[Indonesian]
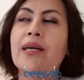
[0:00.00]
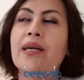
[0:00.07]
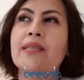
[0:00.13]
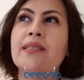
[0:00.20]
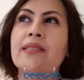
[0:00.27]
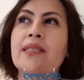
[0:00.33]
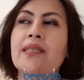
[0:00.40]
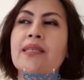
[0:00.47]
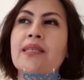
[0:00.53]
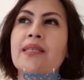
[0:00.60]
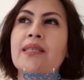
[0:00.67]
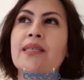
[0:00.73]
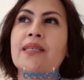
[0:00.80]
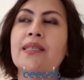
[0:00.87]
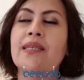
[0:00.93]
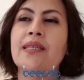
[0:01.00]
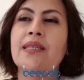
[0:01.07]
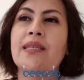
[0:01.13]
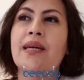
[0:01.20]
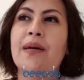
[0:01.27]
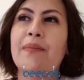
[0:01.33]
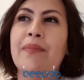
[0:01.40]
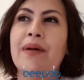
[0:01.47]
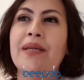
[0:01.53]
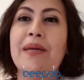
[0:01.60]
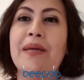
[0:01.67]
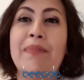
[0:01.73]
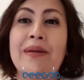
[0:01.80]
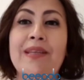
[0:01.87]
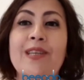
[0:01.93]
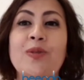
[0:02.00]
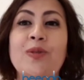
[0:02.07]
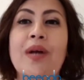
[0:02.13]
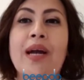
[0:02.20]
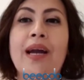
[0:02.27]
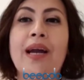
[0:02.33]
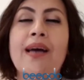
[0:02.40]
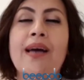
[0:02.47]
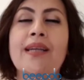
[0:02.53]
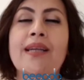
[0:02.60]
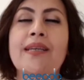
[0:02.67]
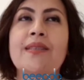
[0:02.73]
kasih apa DP-nya juga kan.